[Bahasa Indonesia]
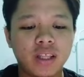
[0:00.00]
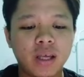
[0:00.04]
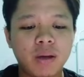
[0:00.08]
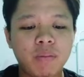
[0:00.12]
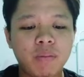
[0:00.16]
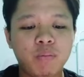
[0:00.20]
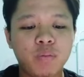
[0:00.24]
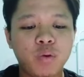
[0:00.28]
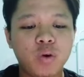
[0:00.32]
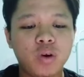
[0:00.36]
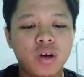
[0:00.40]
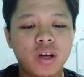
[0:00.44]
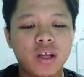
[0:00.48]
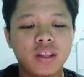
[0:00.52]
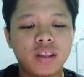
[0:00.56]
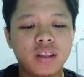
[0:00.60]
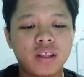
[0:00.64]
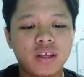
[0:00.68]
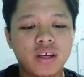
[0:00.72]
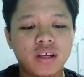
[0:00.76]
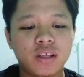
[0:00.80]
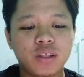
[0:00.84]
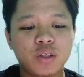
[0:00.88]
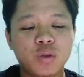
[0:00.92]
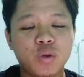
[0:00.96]
Tempo
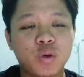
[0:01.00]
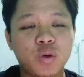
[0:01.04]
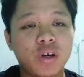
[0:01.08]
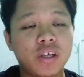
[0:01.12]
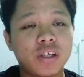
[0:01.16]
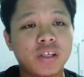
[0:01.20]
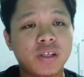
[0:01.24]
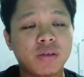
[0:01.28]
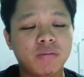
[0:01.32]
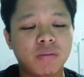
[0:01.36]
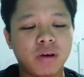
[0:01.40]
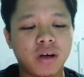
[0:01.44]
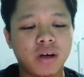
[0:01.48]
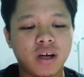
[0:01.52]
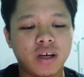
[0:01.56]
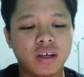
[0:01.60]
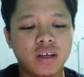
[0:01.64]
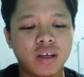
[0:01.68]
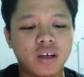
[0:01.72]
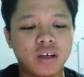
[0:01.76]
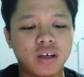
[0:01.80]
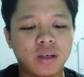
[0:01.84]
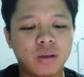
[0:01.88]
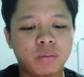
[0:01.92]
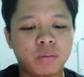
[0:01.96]
lantikan Johar sebagai
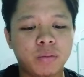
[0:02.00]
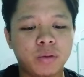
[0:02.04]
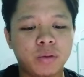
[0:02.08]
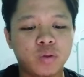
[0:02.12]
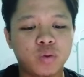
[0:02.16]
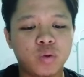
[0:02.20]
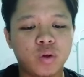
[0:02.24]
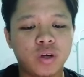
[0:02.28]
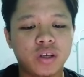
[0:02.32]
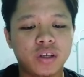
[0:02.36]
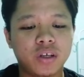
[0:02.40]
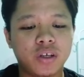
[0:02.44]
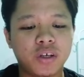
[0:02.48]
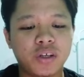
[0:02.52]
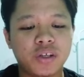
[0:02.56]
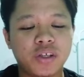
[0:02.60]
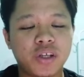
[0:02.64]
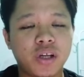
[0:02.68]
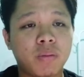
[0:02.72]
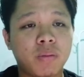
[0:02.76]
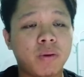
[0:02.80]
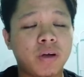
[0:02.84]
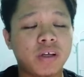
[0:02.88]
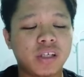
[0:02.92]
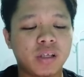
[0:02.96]
yang di Pertuan Negeri
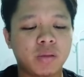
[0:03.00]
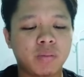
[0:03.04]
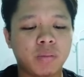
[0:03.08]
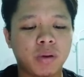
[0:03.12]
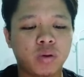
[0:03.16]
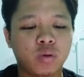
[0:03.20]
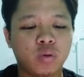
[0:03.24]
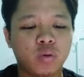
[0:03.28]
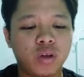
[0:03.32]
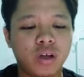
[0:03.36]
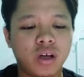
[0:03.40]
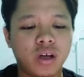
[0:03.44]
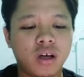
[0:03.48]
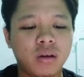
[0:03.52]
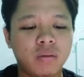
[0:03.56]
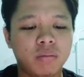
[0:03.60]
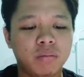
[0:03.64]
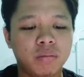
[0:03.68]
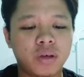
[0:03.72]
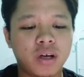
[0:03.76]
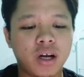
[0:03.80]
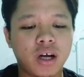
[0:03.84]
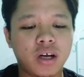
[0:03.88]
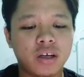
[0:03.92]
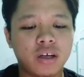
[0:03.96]
Sabah sepatutnya
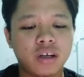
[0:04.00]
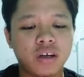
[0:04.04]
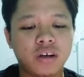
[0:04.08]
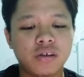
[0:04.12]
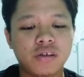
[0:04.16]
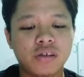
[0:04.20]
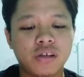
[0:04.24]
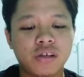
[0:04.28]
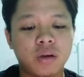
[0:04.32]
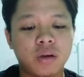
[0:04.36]
berakhir